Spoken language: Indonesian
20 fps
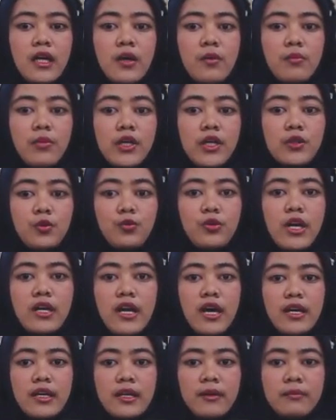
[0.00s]
begitu udah
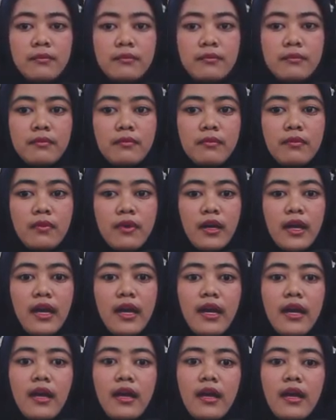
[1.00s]
nanam
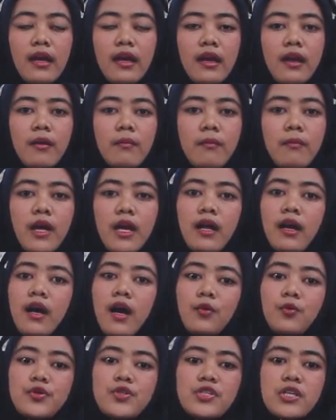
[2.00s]
eh malah nggak
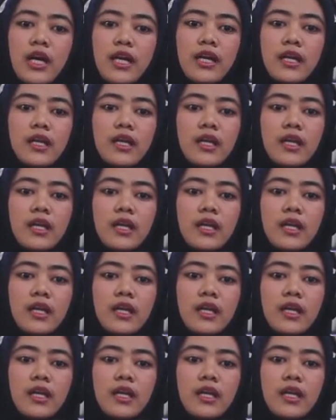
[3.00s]
hujan